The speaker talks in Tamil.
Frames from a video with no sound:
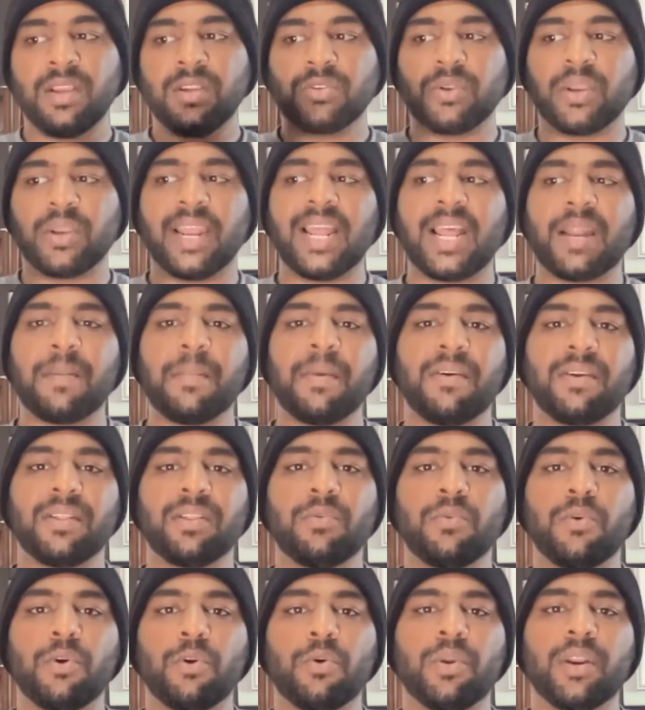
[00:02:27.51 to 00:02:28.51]
ஸோ எல்லாருமே வந்து
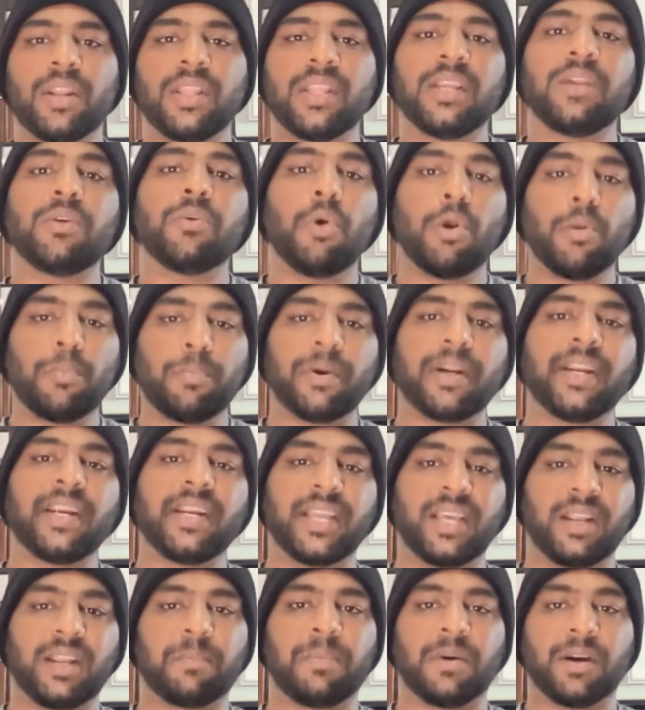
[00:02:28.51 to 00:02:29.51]
ஒரு ஒரு இதையும் நோட்
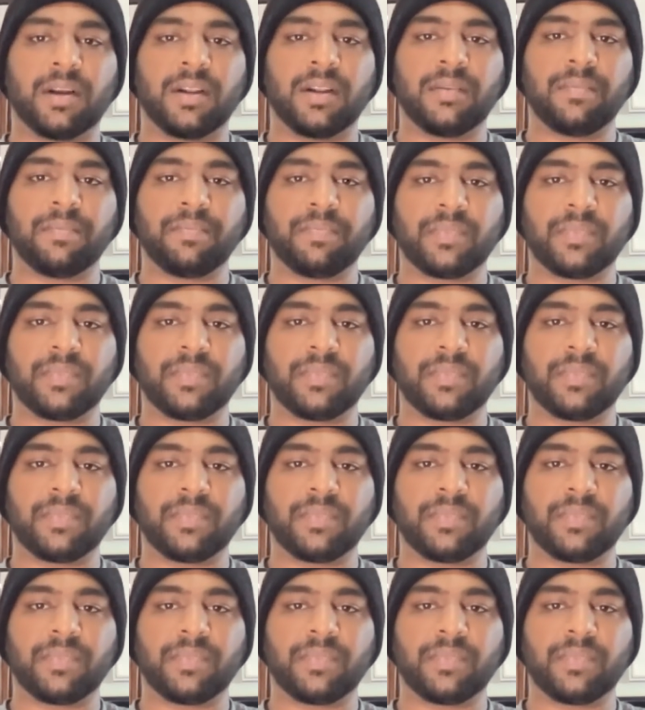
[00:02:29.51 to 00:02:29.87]
பண்ணிகிட்டே இருப்பாங்க